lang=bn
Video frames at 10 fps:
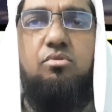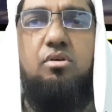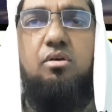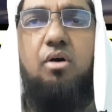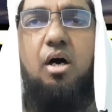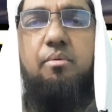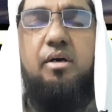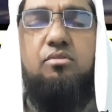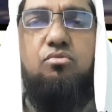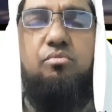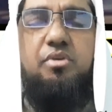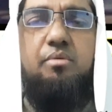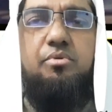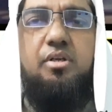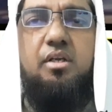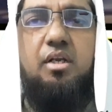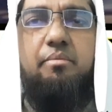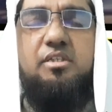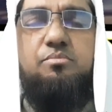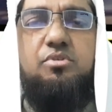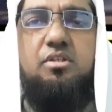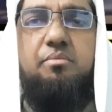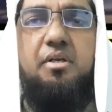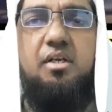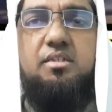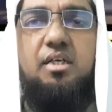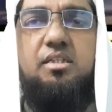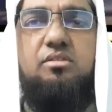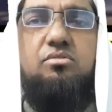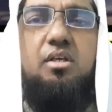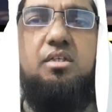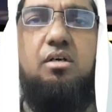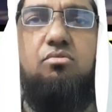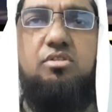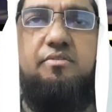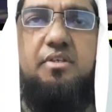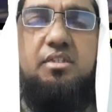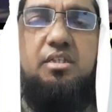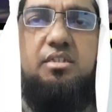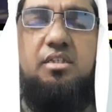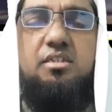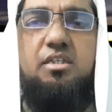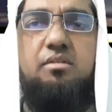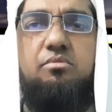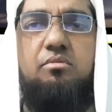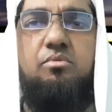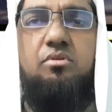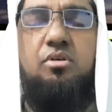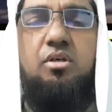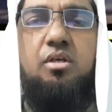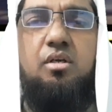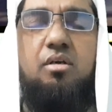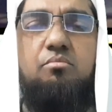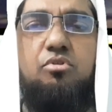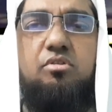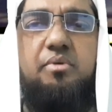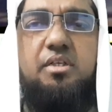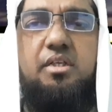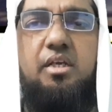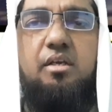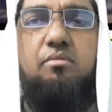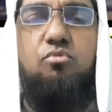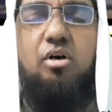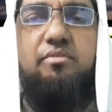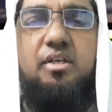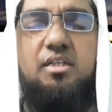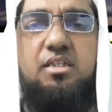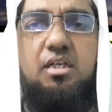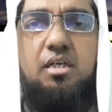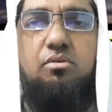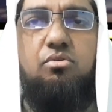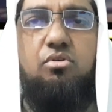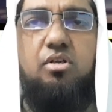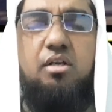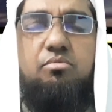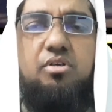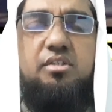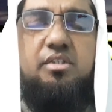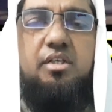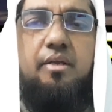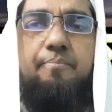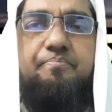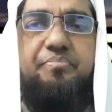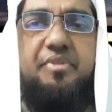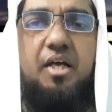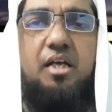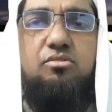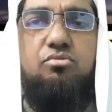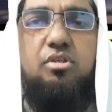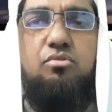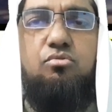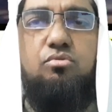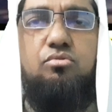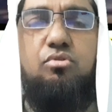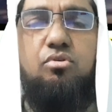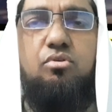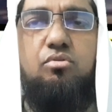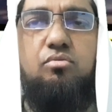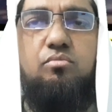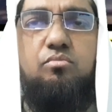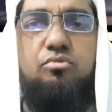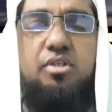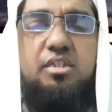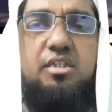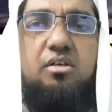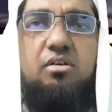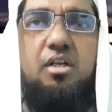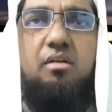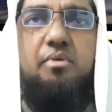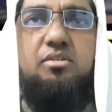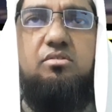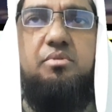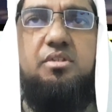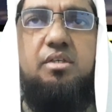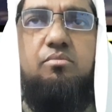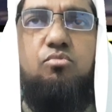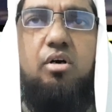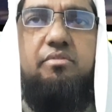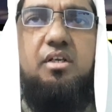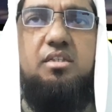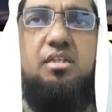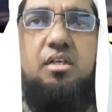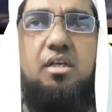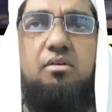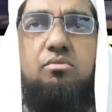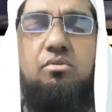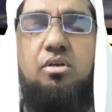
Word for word: উঠলেও আবার ঘুমিয়ে পড়ে নামাজ পড়তে পারে না তাদের জন্য একটা অজিফা দিয়েছেন সেটি বলবো প্রথমে একটি মোয়াবিয়া রাদি আল্লাহর ঘটনা বলি যিনি তাহাজুতের গুরুত্ব বুঝায় যে ঘটনার মাধ্যমে যে মোয়াবিয়া রাদি আল্লাহ